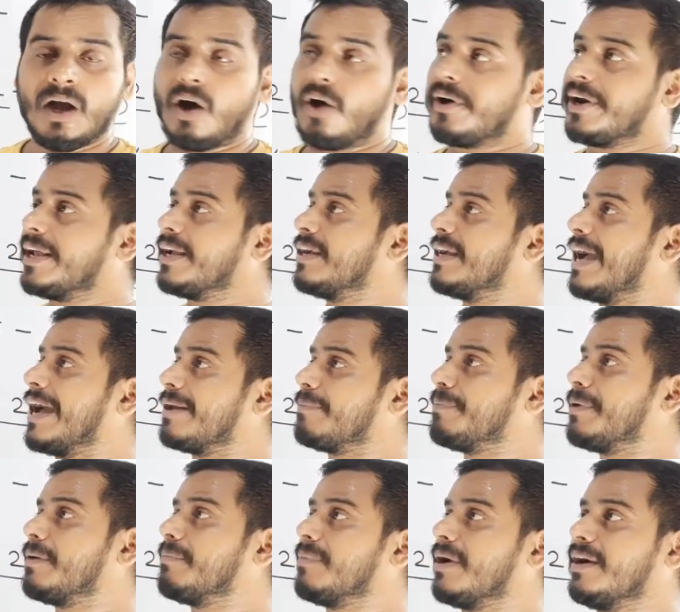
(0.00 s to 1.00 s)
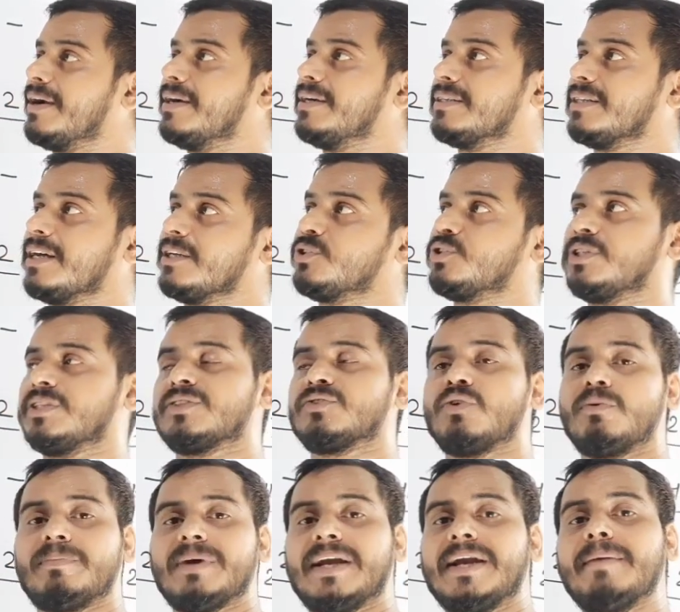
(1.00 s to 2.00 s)
और एक गैर परमानेंट था
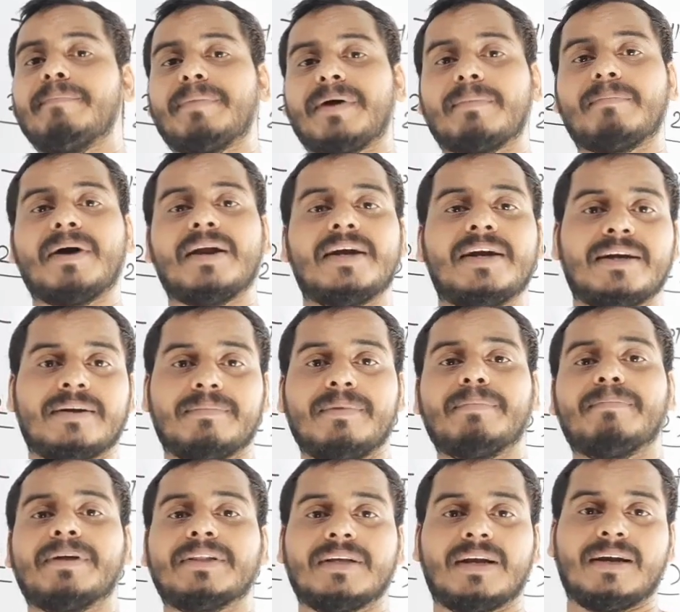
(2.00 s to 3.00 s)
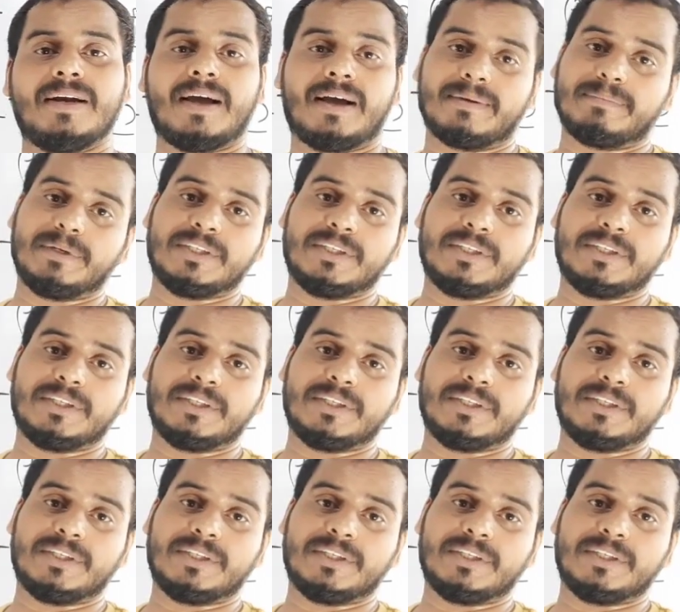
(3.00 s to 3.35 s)
जिसको मैंने परमानेंट में बदलना